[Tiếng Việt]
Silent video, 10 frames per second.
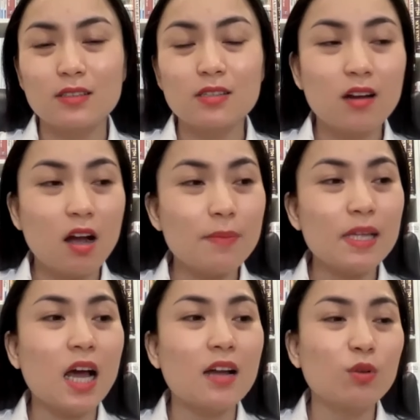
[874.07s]
trừ trường hợp
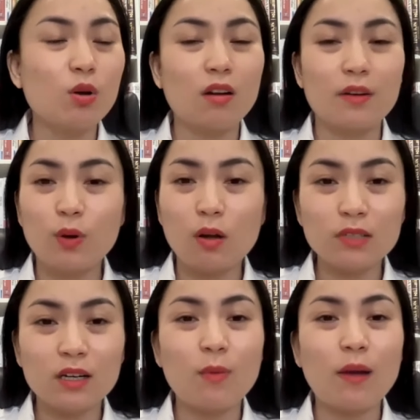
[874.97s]
bị thận thôi còn nếu
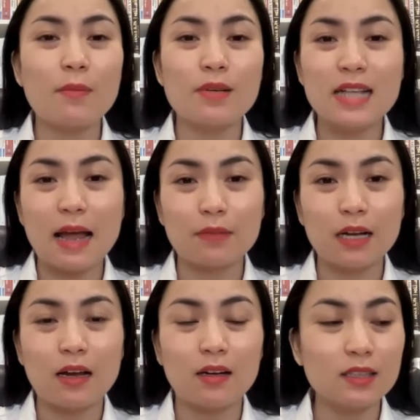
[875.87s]
không thì không ai mà giảm
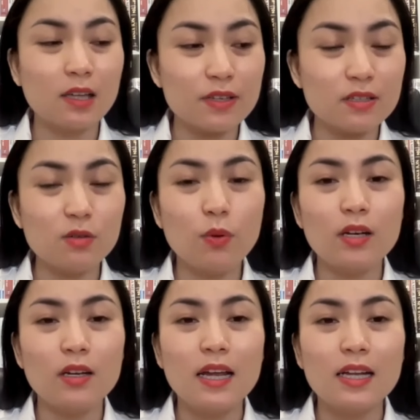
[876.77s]
cả người ta phải giữ
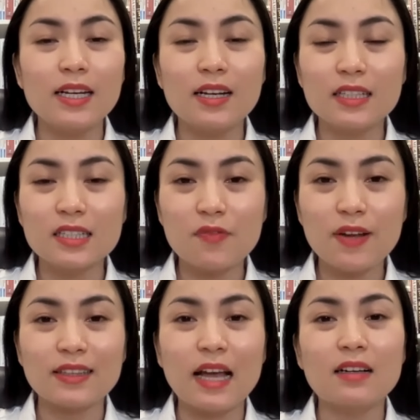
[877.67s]
nguyên thì người ta sẽ
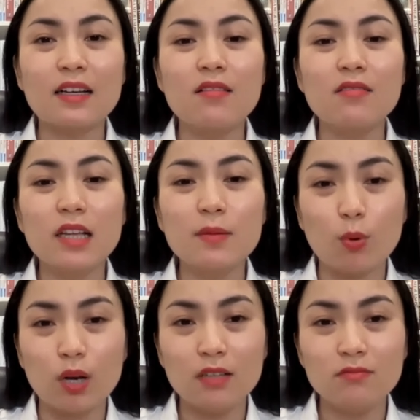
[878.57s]
phải tăng cái lượng tinh
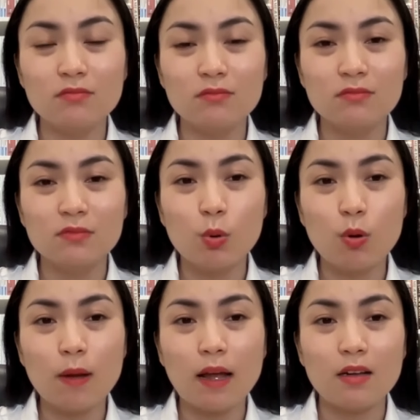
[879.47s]
bột lên đúng
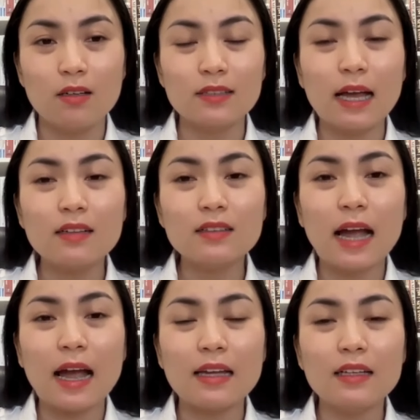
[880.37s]
không ạ tăng
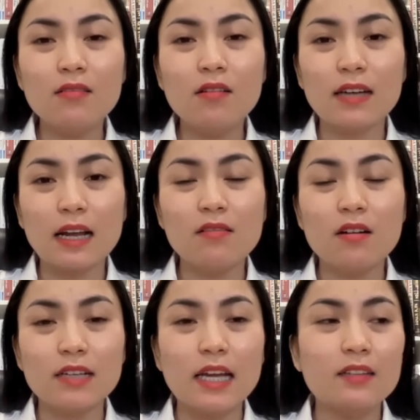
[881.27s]
cái lượng năng
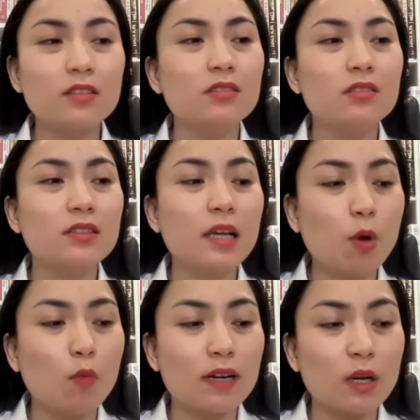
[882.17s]
lượng đến từ tinh
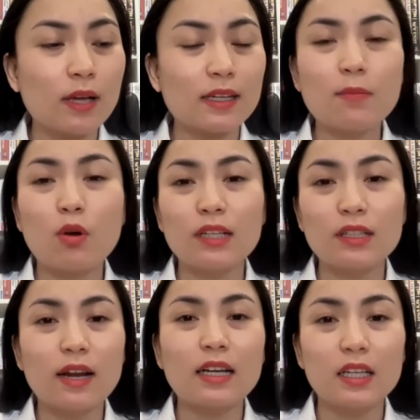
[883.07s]
bột và các loại carbon
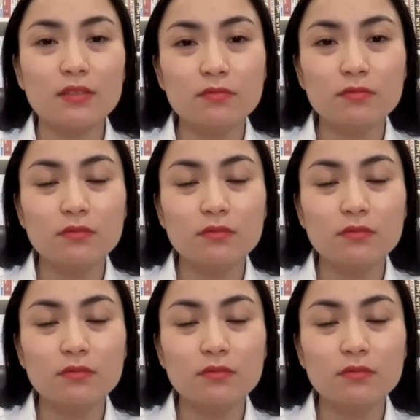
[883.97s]
hydrate lên